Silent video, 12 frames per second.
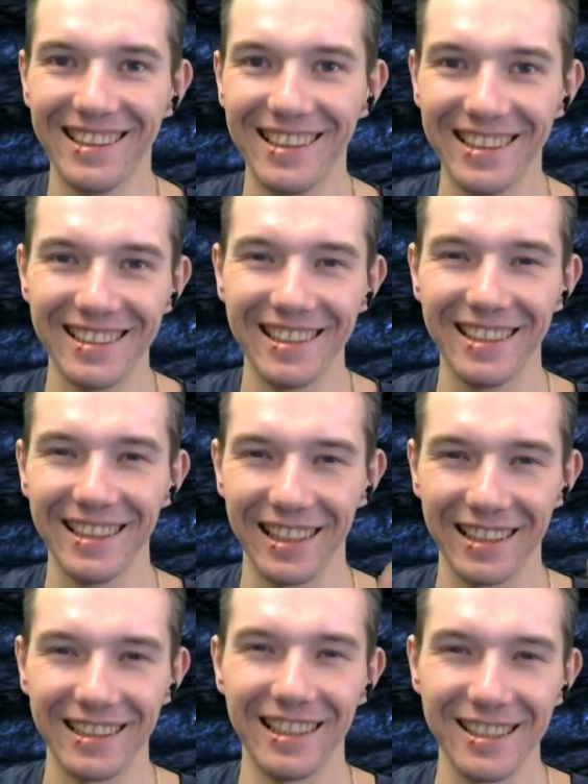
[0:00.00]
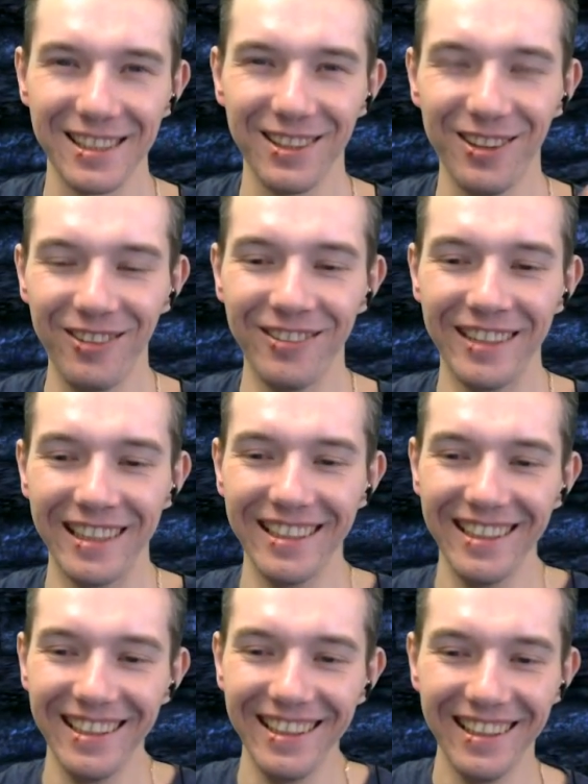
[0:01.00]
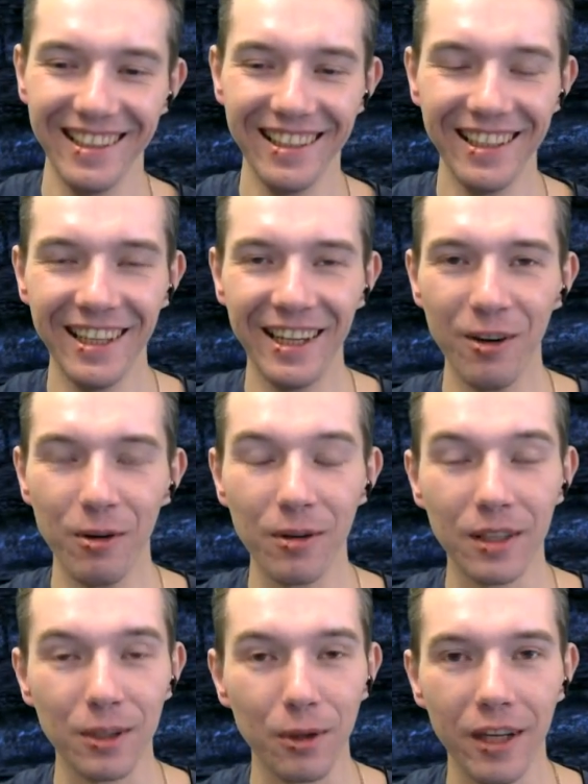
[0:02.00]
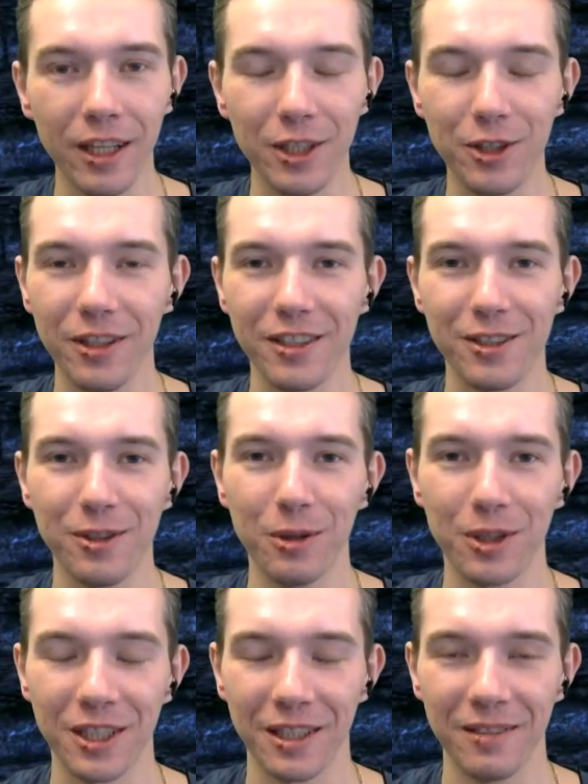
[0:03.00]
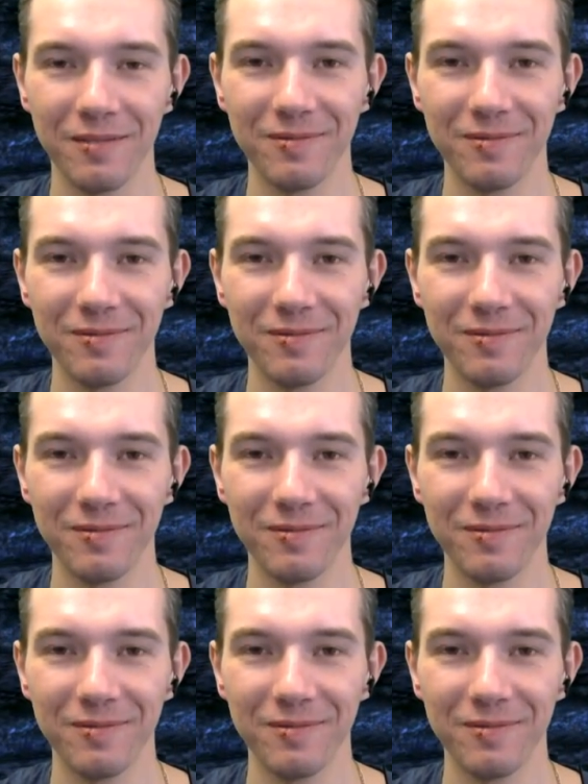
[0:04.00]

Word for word: Это те так дословно. У которой еще есть дочка.